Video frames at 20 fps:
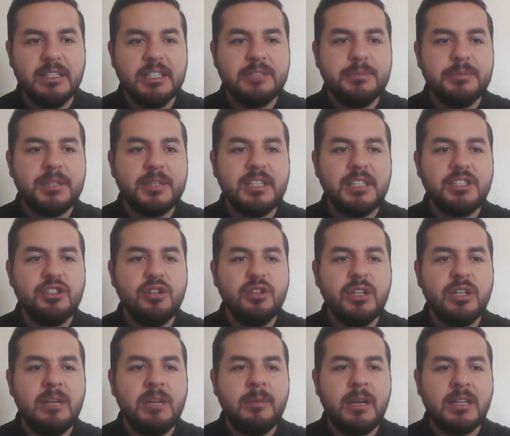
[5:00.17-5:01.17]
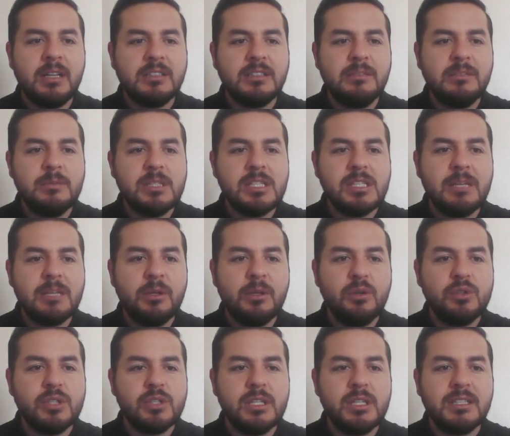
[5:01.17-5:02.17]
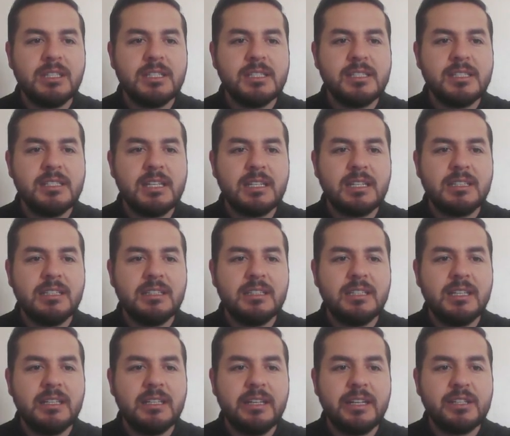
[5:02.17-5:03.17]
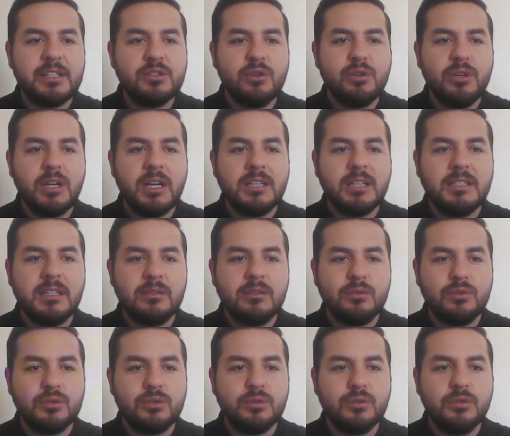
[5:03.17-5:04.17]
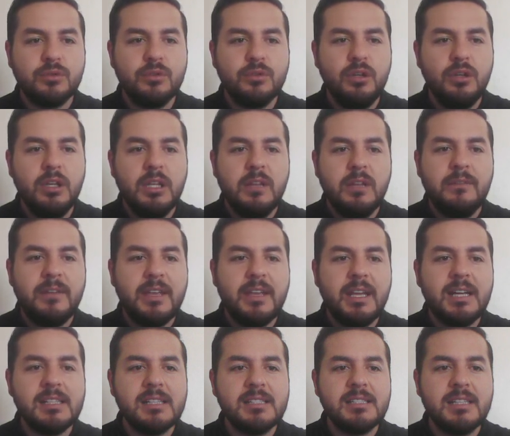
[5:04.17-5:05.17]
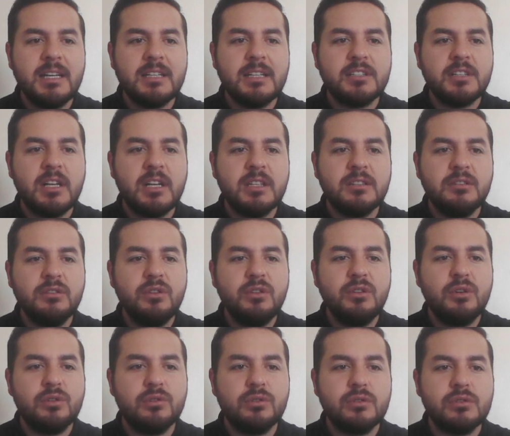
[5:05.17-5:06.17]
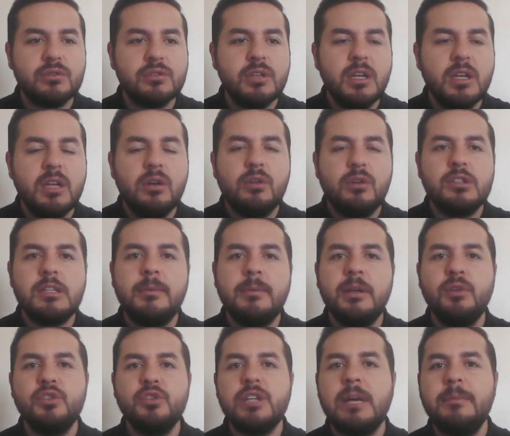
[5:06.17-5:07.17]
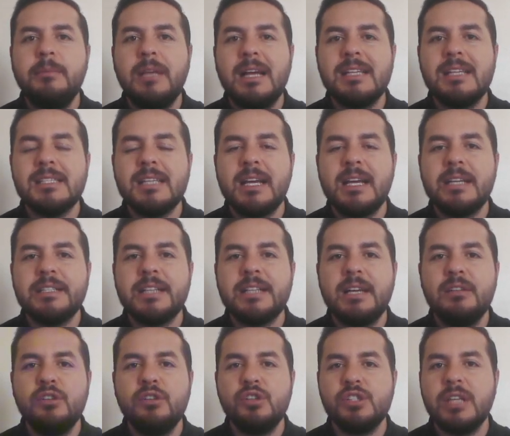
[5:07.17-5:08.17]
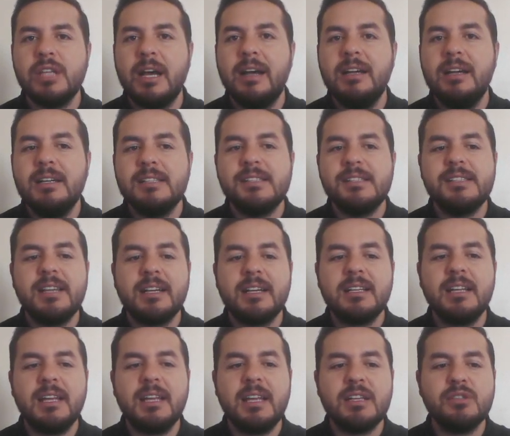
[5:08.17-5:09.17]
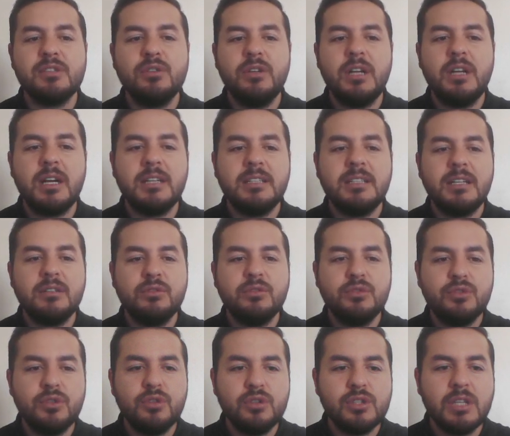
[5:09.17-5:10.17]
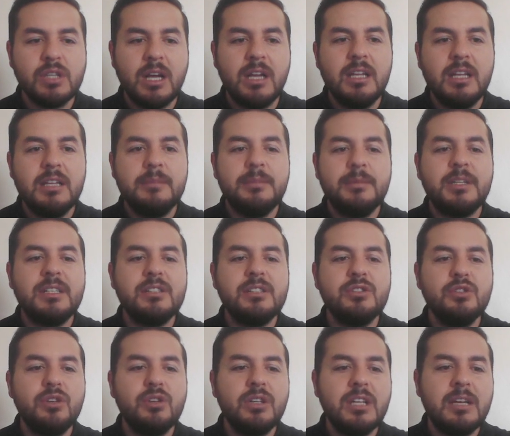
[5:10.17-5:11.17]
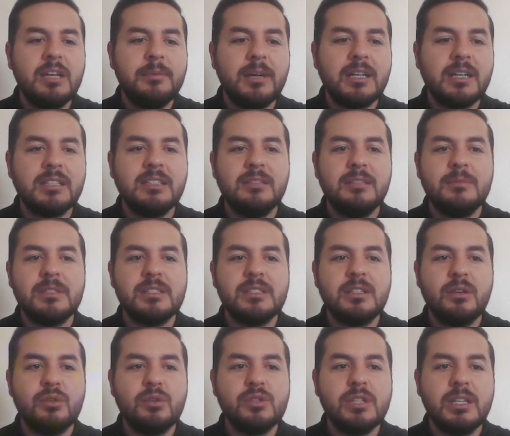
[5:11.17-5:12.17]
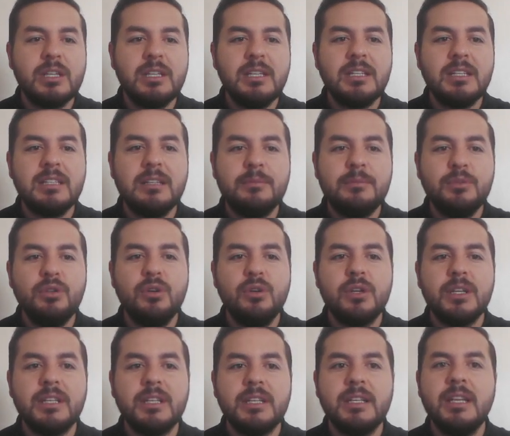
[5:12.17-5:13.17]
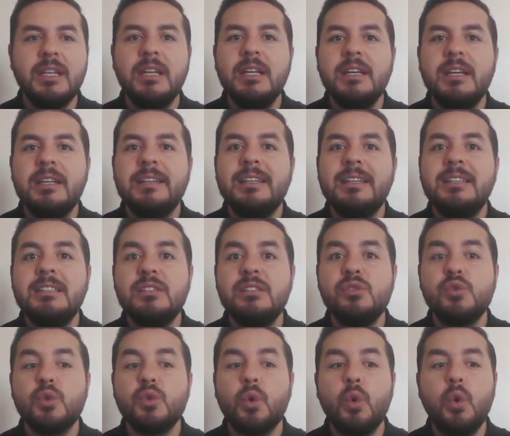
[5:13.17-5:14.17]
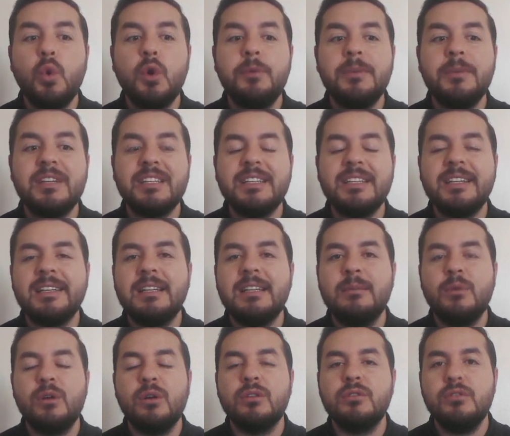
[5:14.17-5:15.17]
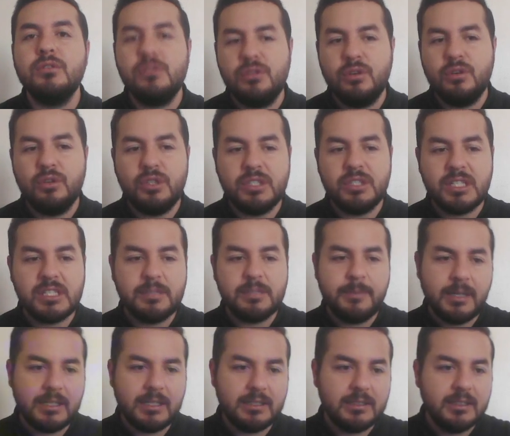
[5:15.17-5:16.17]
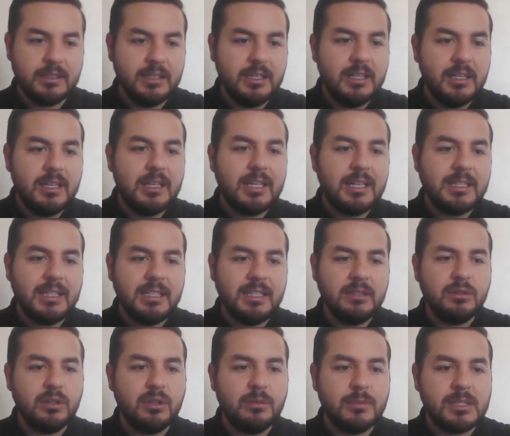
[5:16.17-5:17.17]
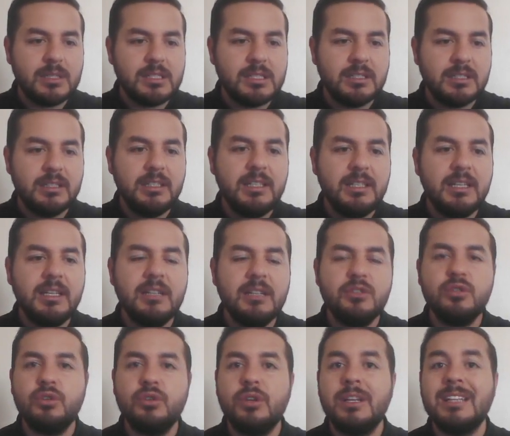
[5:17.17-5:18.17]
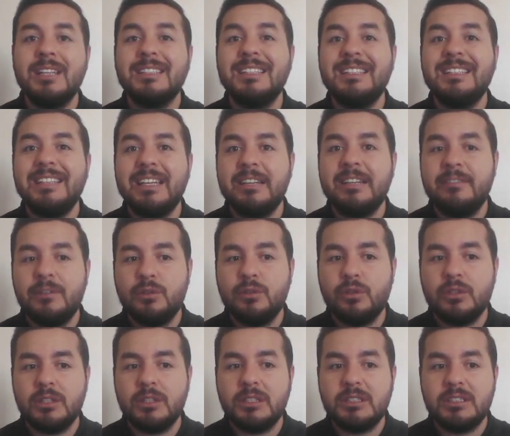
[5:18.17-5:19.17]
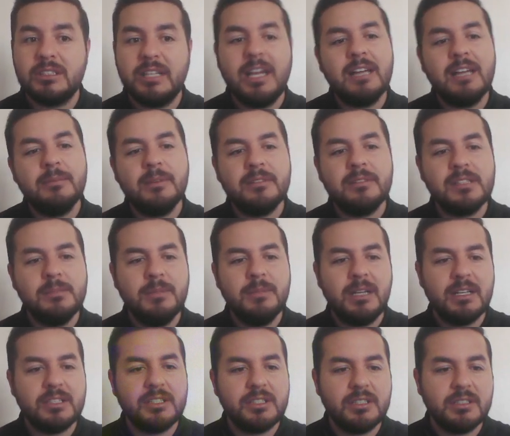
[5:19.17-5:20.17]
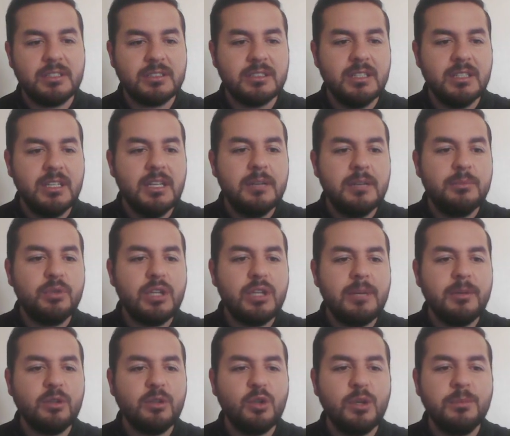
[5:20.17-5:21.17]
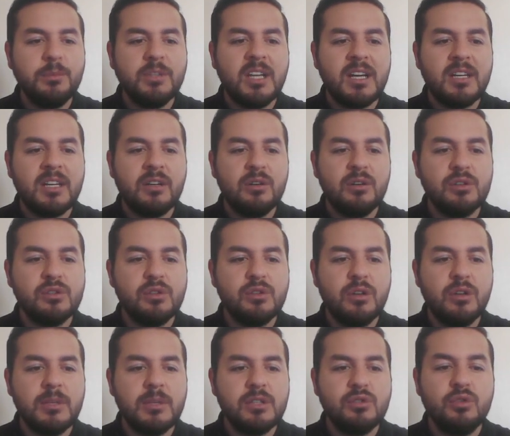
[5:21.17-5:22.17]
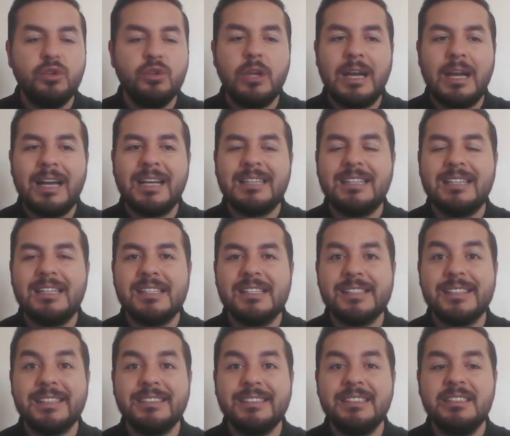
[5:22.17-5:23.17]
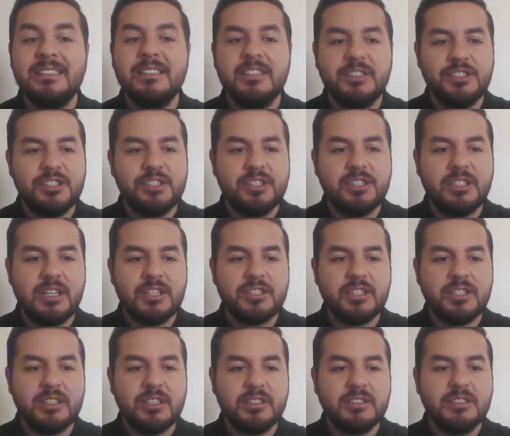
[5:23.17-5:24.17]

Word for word: Birinci yöreye baktığımız zaman özellikle sıcaklıkların eksi 10'a kadar düştüğünü ve yaz yazlığı aldığını görüyoruz. O zaman hocam yaz yazlığı alıyorsa sıcaklık eksi 10'a kadar düşüyorsa birinci yöreye baktığımızda özellikle bu yörenin nedir? Soğuk bir iklim olduğunu söyleyeceğiz. Bakın laterit olmaz. Niye? Çünkü laterit ekvatordadır. Her mevsim yağış alır. Buraya bakıyorum Terrarossa olmaz çünkü Akdeniz'dedir. Kış yağışandır.